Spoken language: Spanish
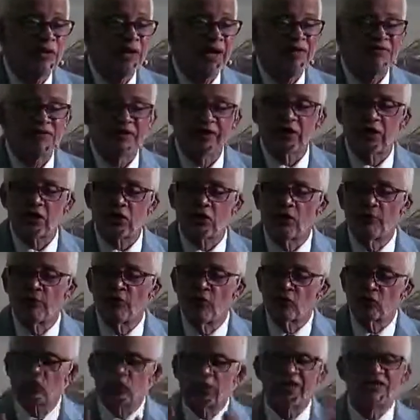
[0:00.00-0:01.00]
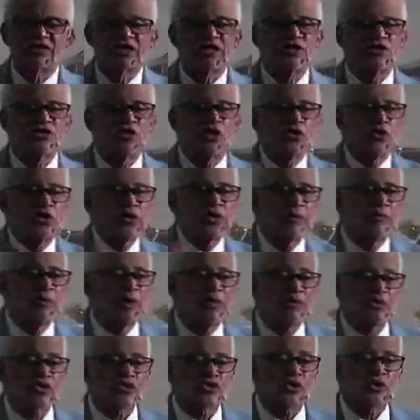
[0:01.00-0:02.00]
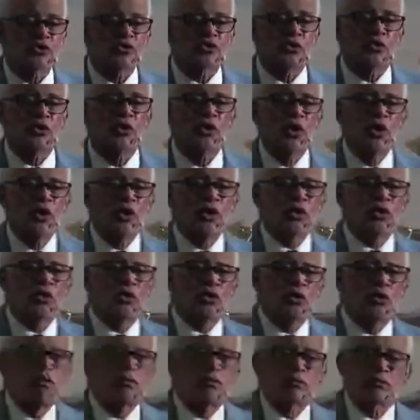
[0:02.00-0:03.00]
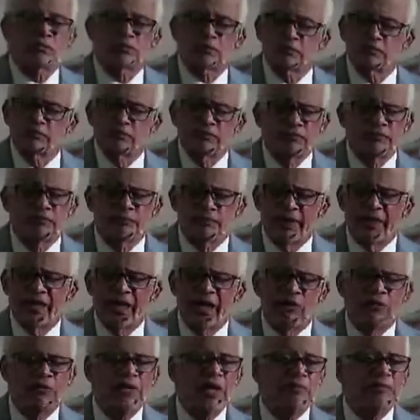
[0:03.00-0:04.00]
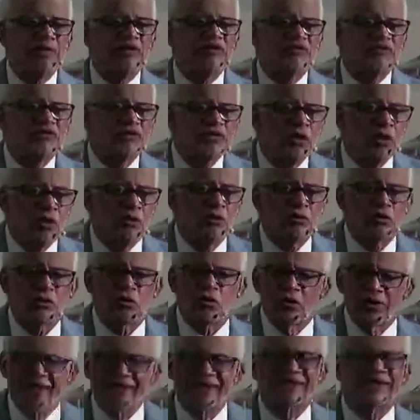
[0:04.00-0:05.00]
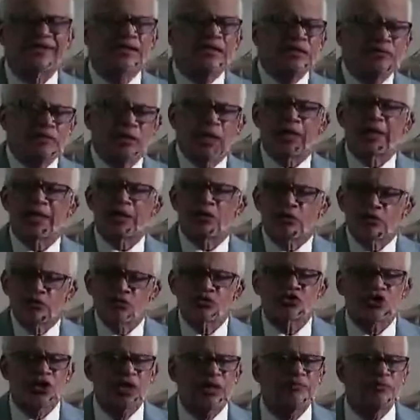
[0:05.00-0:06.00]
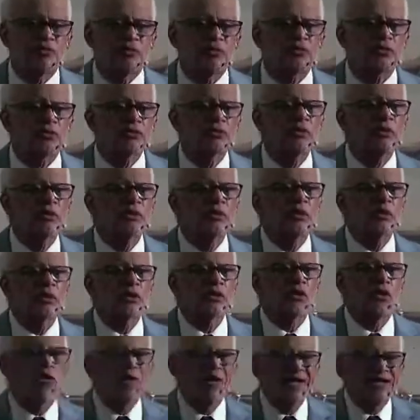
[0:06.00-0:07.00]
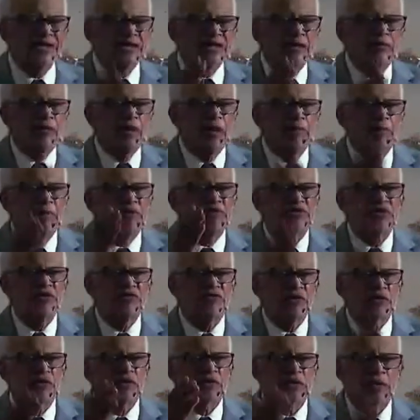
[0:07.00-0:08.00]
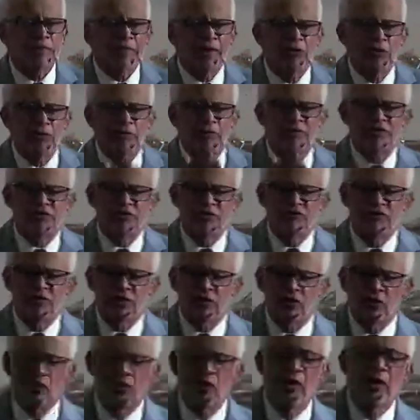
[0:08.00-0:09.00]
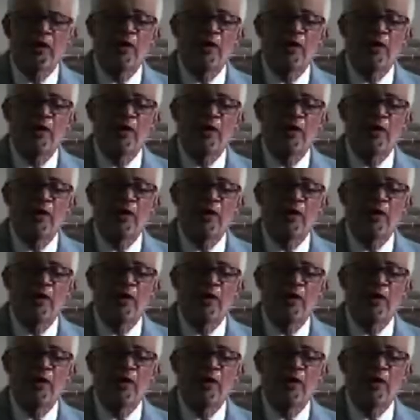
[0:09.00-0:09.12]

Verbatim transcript: Así que como el Señor nos llamó a nosotros con, para una misión colectiva que conocemos, con objetivos específicos y trabajo específico,